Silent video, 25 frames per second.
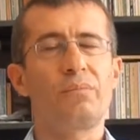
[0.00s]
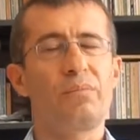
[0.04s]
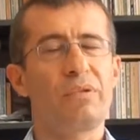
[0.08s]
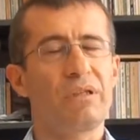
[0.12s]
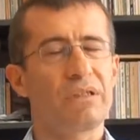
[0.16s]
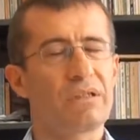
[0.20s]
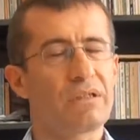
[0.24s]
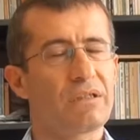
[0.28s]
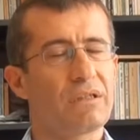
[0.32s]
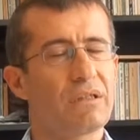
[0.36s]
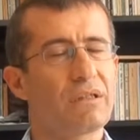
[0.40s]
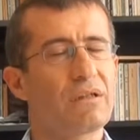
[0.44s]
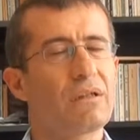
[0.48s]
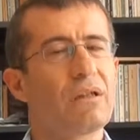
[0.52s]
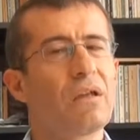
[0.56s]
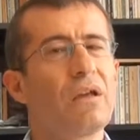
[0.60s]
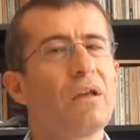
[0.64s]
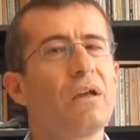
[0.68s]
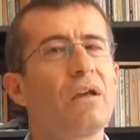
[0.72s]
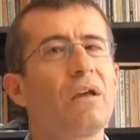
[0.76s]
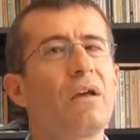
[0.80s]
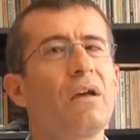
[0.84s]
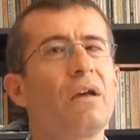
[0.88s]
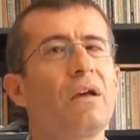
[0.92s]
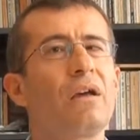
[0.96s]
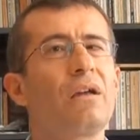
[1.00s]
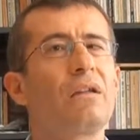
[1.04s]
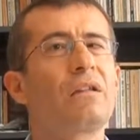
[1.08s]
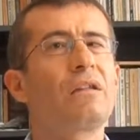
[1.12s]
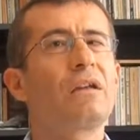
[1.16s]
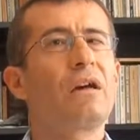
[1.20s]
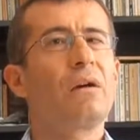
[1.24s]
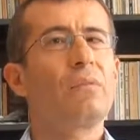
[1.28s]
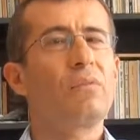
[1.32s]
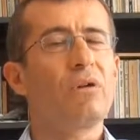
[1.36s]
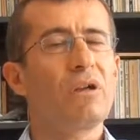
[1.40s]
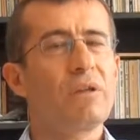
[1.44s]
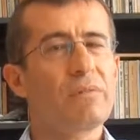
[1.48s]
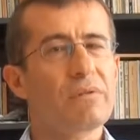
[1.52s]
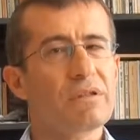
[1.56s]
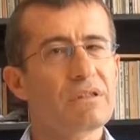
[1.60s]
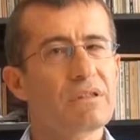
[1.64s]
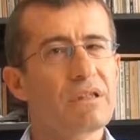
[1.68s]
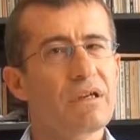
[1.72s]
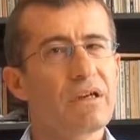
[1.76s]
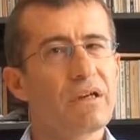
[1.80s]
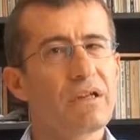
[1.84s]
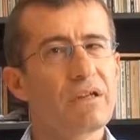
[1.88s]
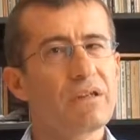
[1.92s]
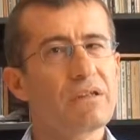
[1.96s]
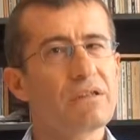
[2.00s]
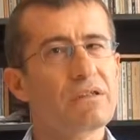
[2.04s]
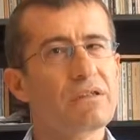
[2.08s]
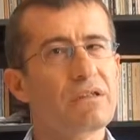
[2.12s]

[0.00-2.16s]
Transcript: birinin e, ta böyle bir tarihi